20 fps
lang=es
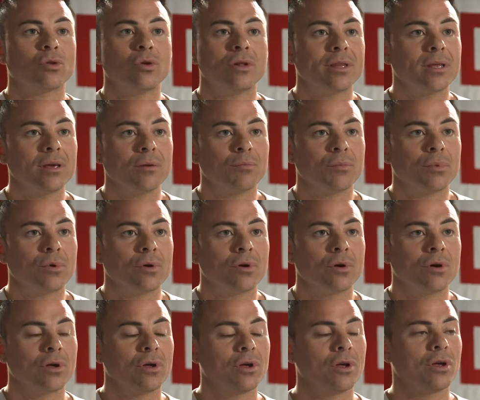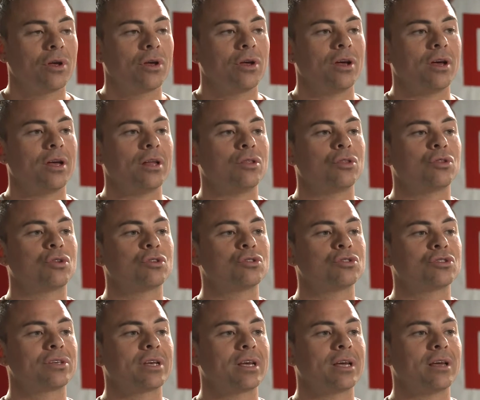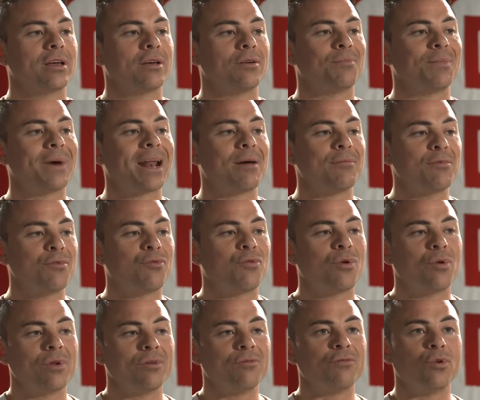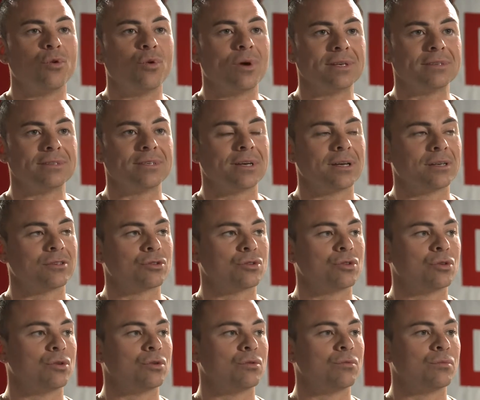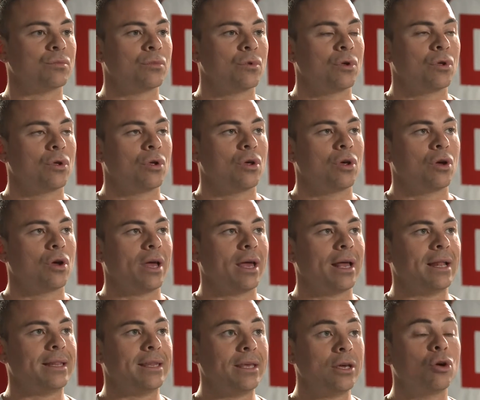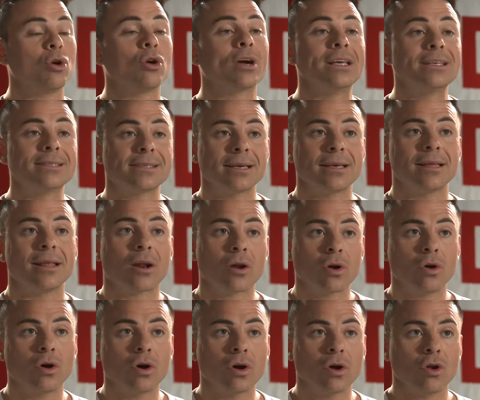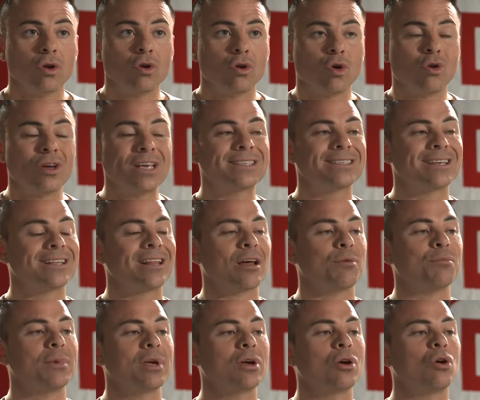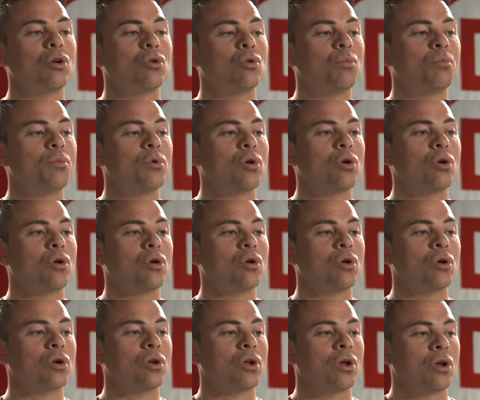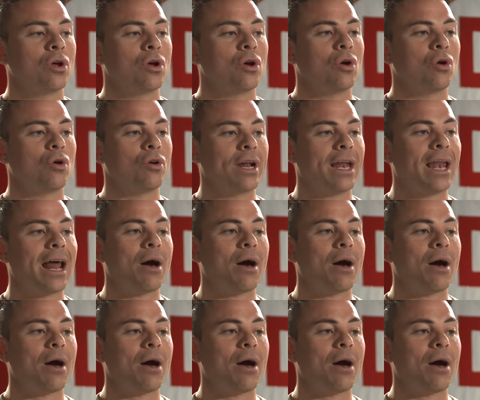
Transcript: todo el tiempo. Entonces, para mí fue una influencia. Yo el disco que hice de rock lo hice también con un poco con, el